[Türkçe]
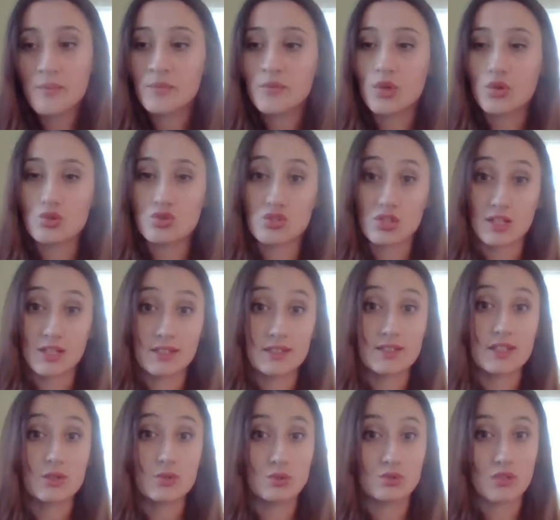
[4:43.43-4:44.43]
O
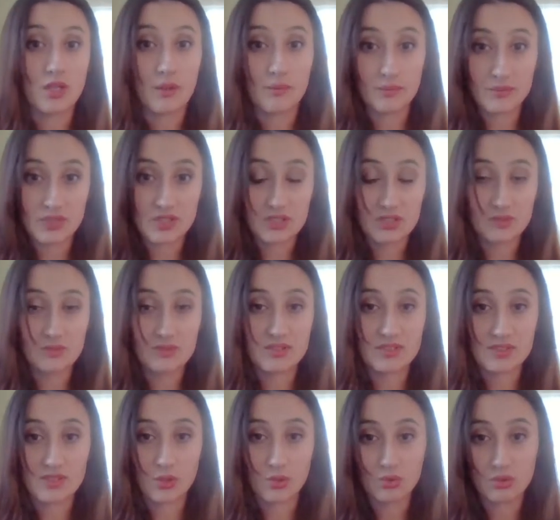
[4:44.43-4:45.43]
şekilde kullanmıştım.
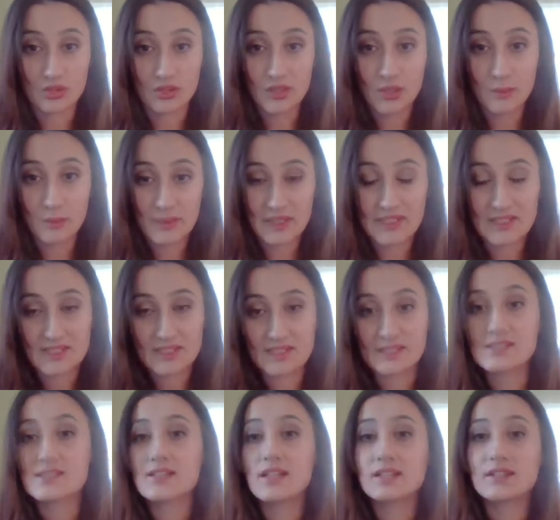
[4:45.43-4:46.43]
Siz de
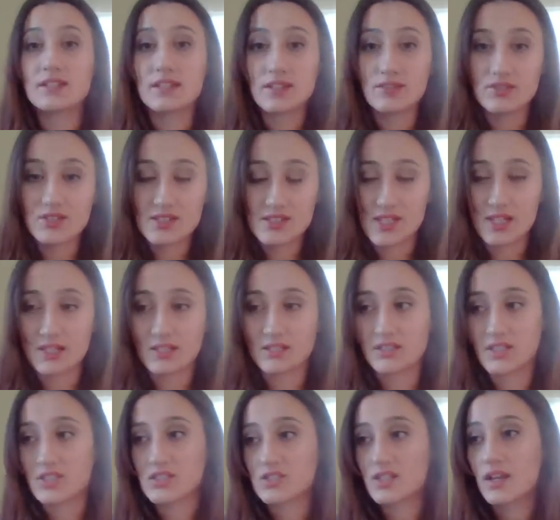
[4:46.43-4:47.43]
kullanabilirsiniz. Zaten evdeyiz
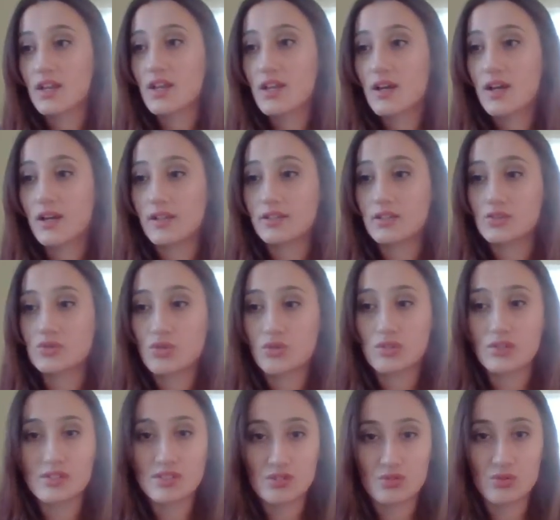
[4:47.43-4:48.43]
arkadaşlar. Hani
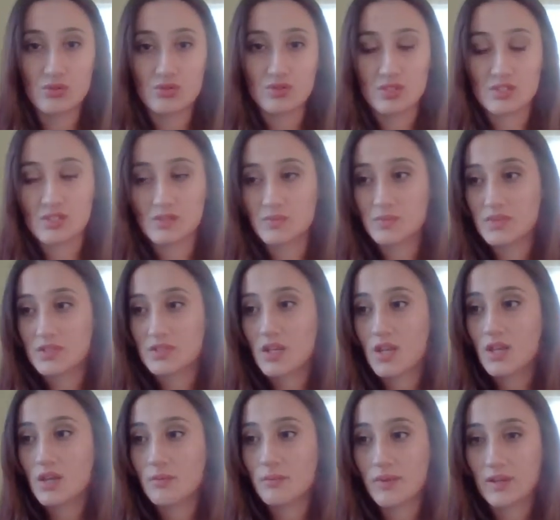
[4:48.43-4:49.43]
çok istiyorsanız bir
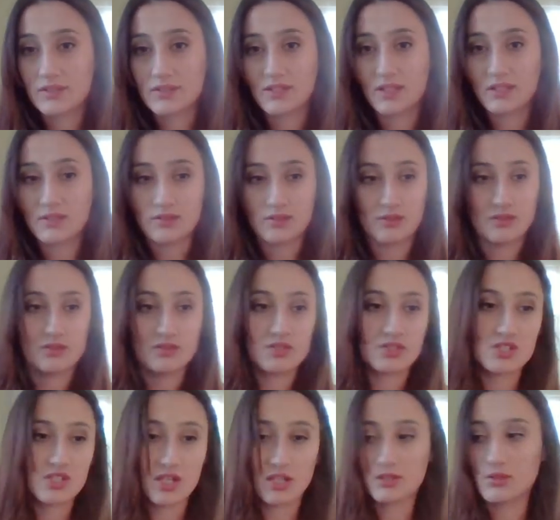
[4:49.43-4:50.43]
mandal
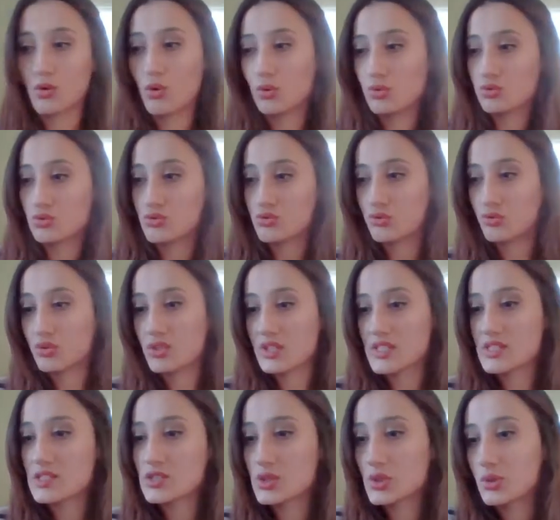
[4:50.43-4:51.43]
şekli oluşsun
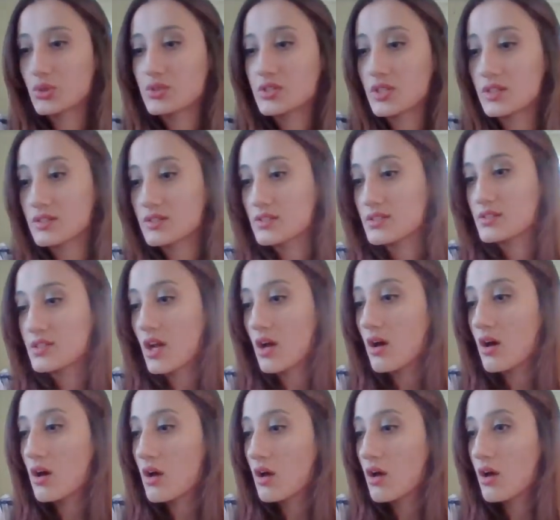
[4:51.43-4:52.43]
istiyorsanız da
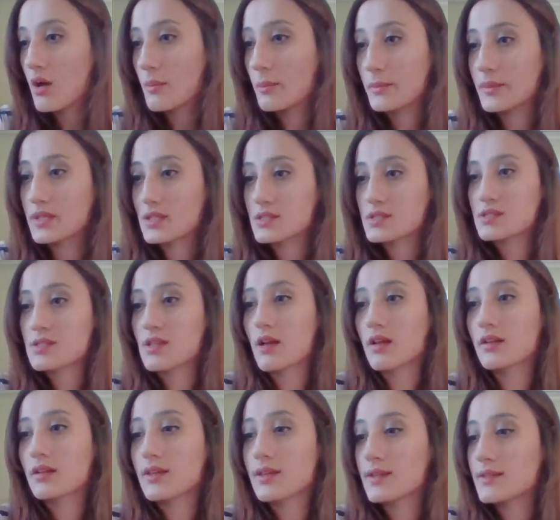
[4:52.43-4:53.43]
bir
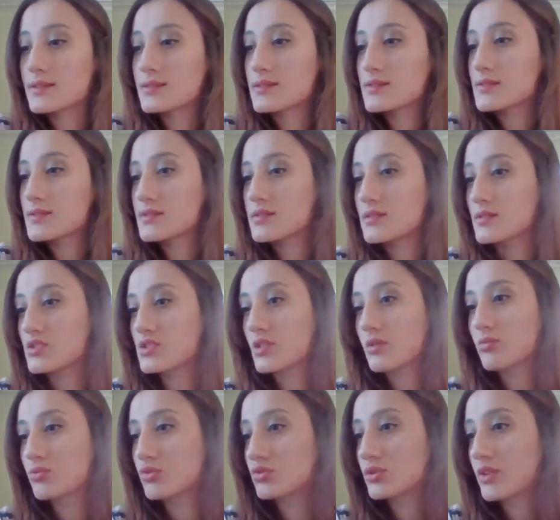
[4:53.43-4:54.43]
saniyeniz isteyeceğim.
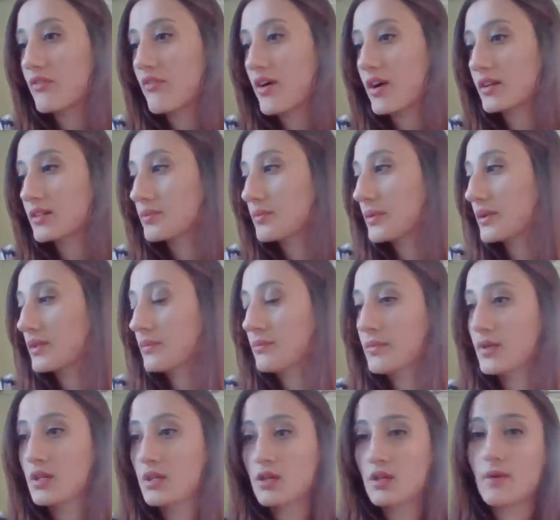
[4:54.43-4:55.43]
Burada vardı benim
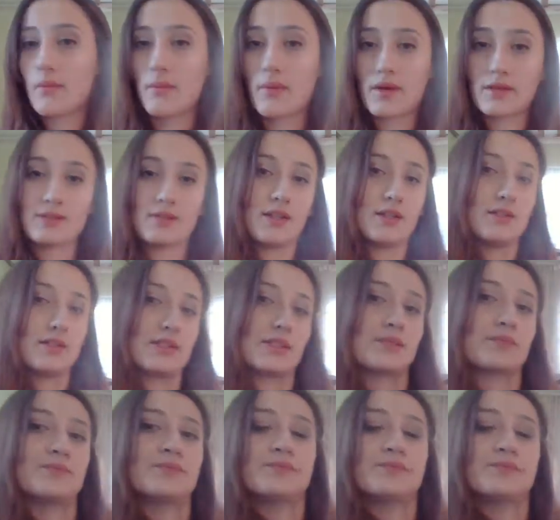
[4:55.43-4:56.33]
mandallarım.